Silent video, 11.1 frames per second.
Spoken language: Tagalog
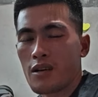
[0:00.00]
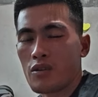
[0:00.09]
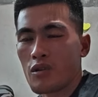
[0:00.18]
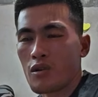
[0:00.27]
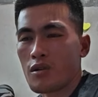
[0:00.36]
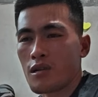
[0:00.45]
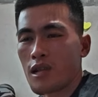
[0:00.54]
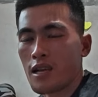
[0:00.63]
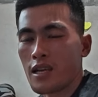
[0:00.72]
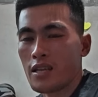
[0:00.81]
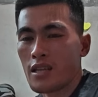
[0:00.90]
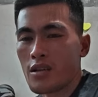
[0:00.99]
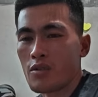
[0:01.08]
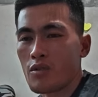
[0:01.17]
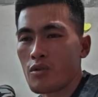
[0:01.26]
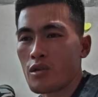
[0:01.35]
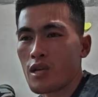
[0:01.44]
ano tol, laging
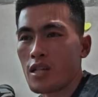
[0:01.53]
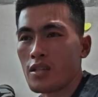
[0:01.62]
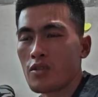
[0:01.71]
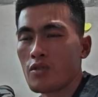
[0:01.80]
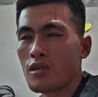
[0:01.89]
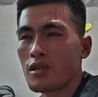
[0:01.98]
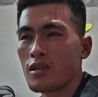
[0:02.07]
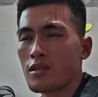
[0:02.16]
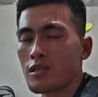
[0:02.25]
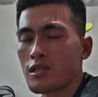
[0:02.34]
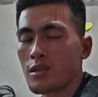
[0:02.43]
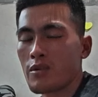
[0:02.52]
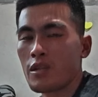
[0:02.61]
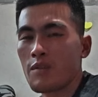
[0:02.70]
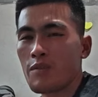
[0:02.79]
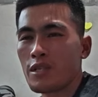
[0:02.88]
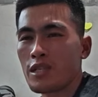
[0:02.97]
nanonood at yung 70%